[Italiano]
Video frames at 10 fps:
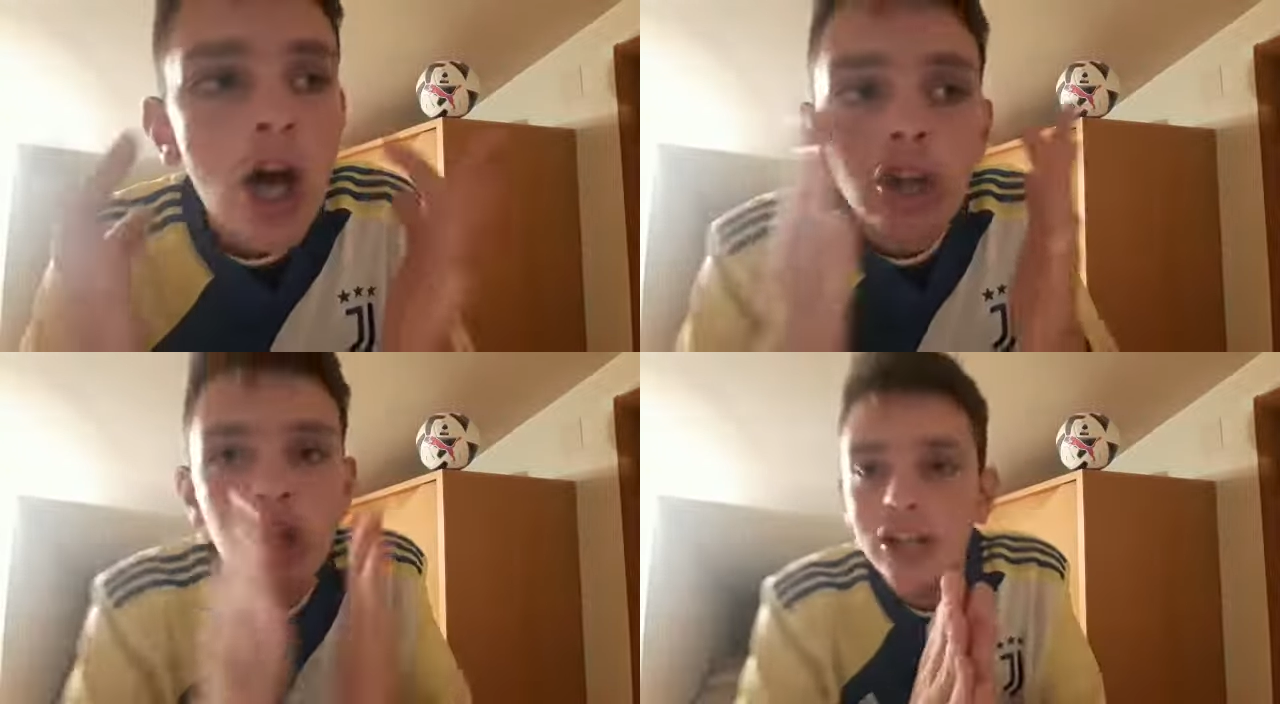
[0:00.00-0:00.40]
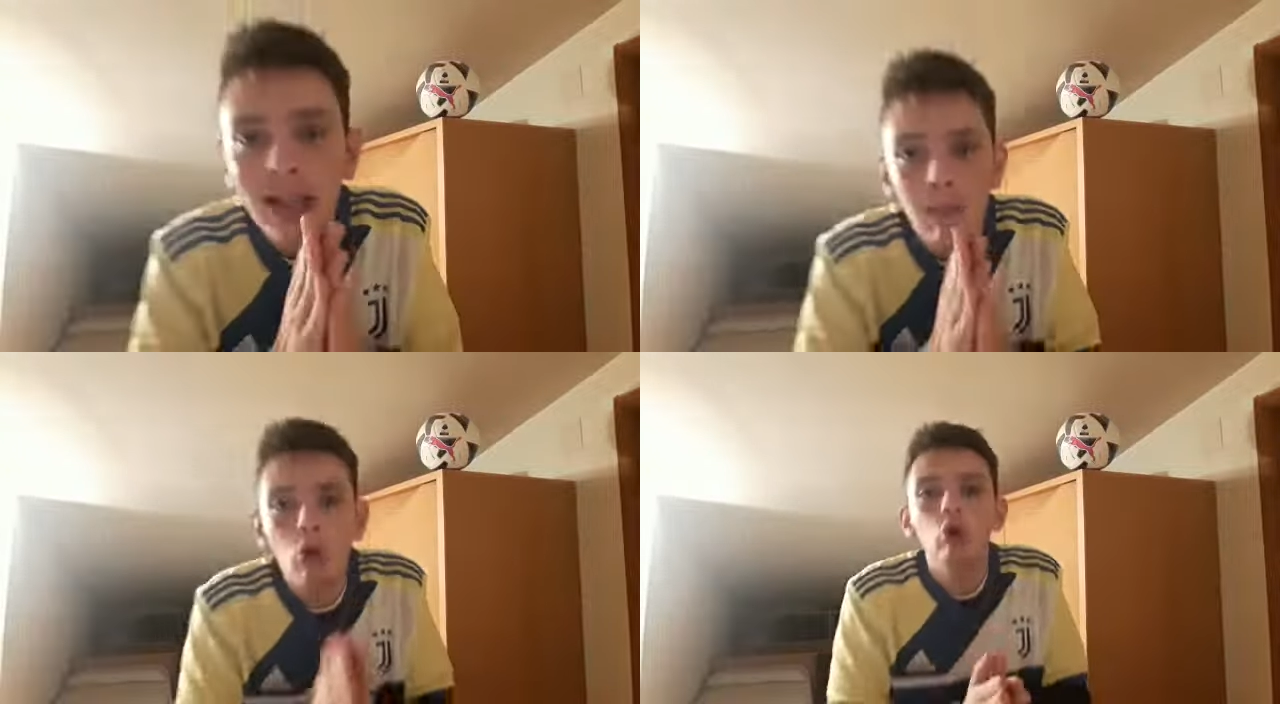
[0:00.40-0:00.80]
Ci
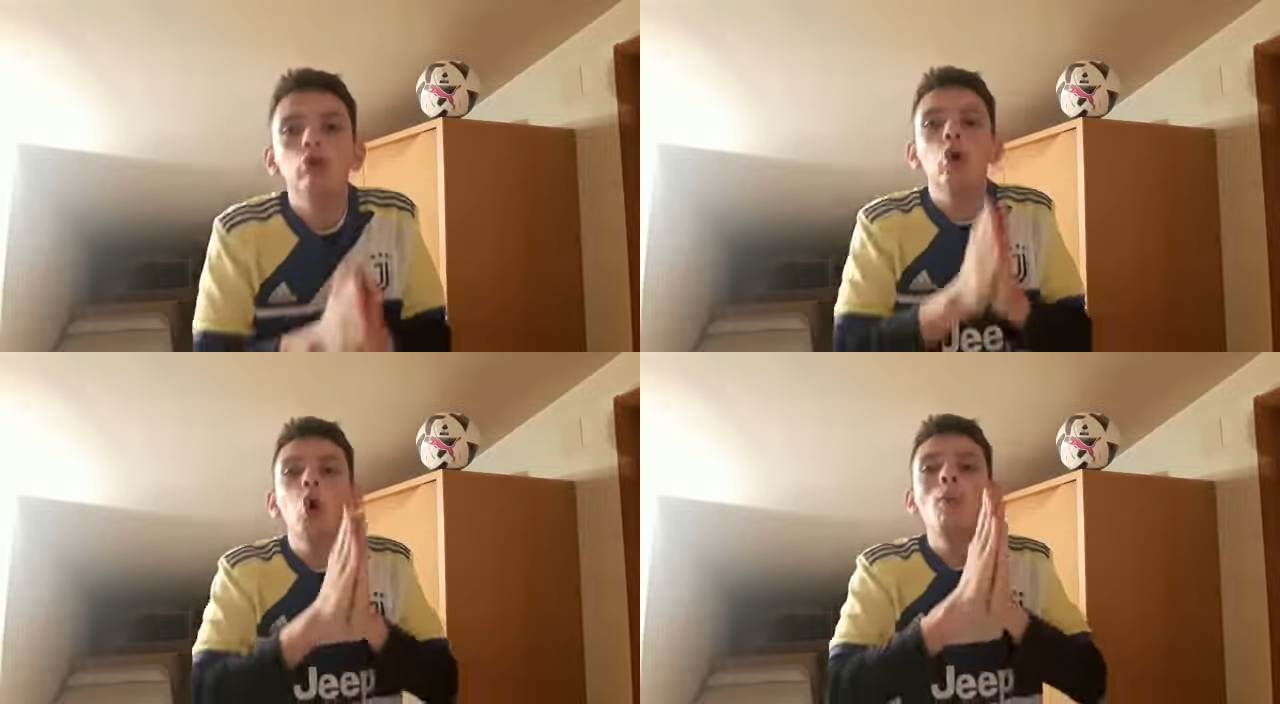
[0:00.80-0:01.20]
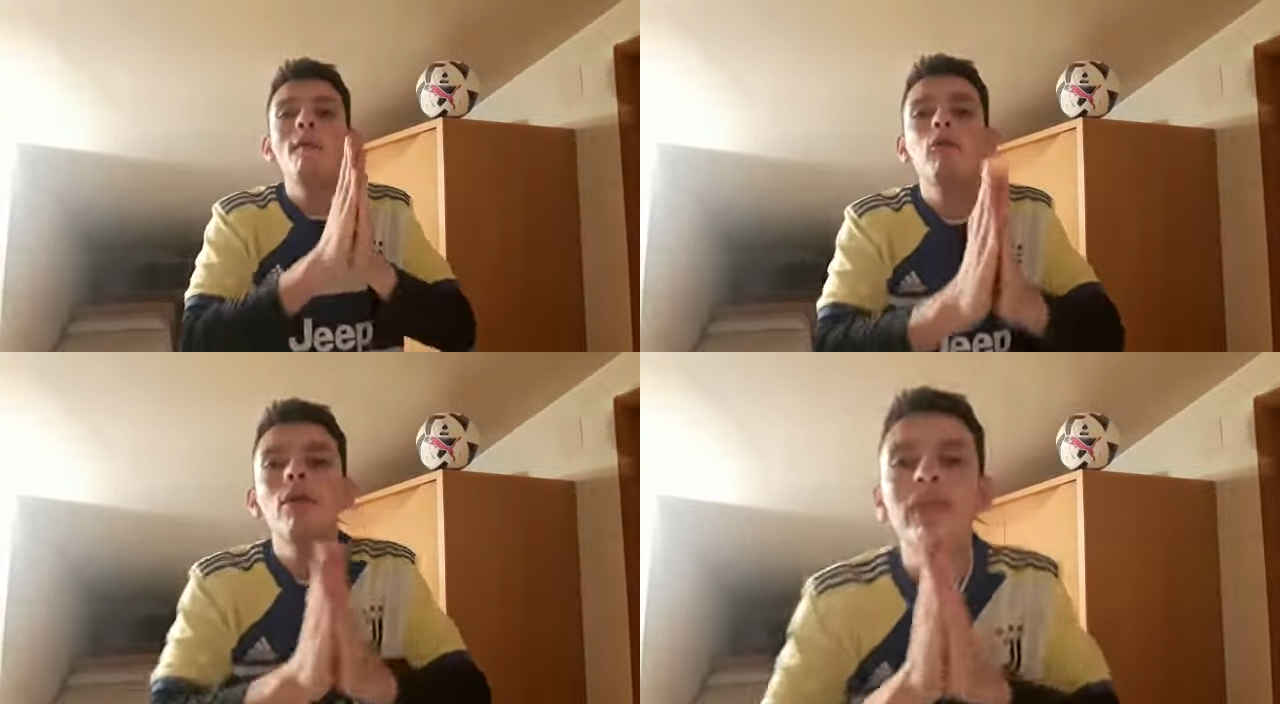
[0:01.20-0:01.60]
rendiamo conto come
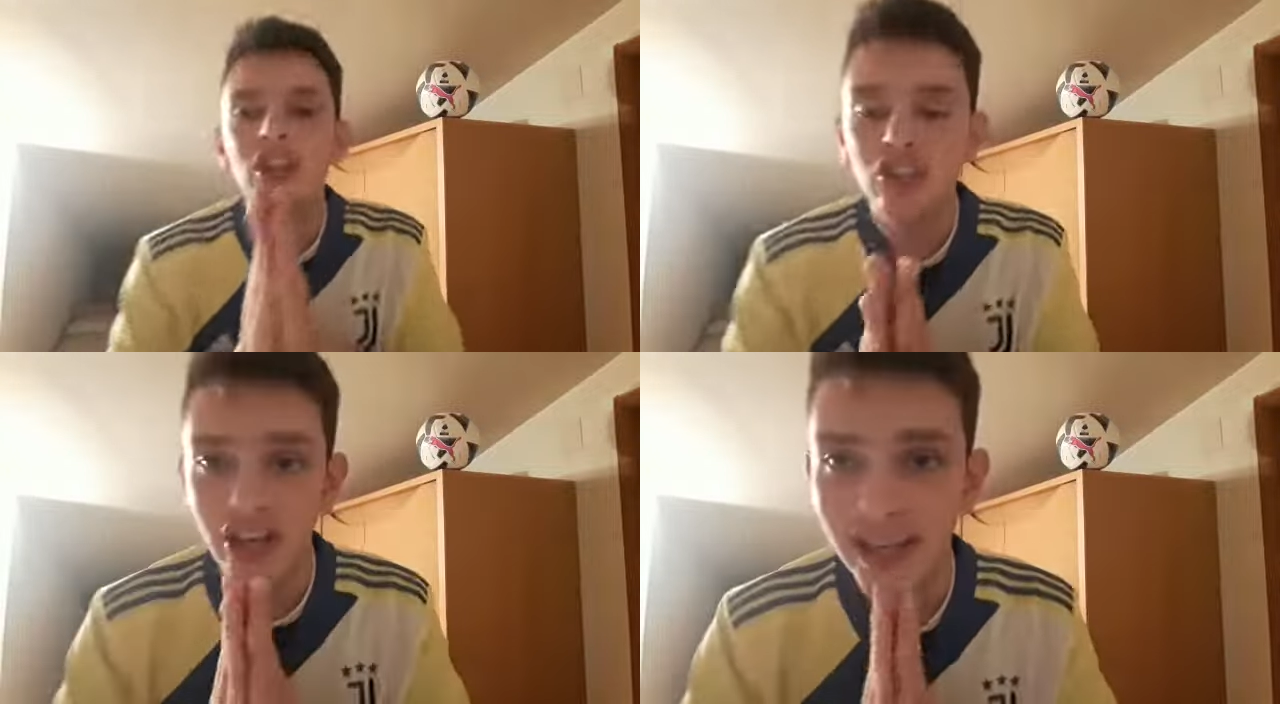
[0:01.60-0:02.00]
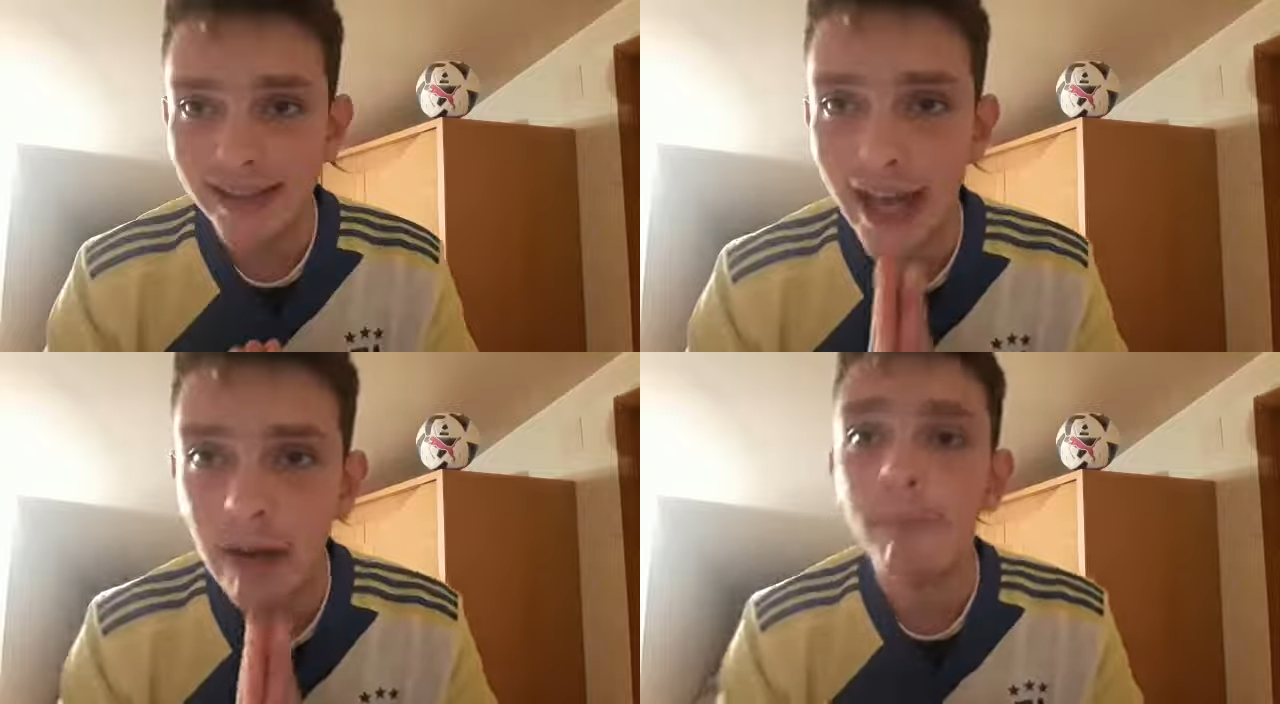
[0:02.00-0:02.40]
vuoi vincere il
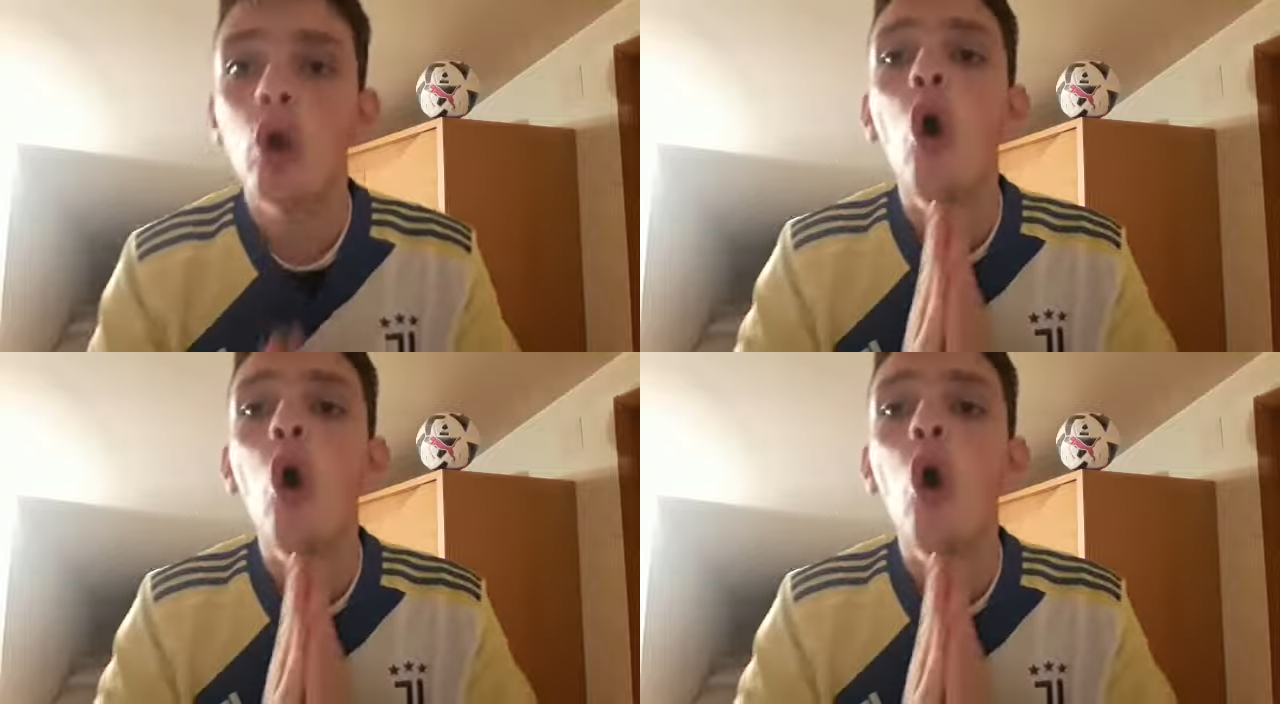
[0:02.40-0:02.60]
derby?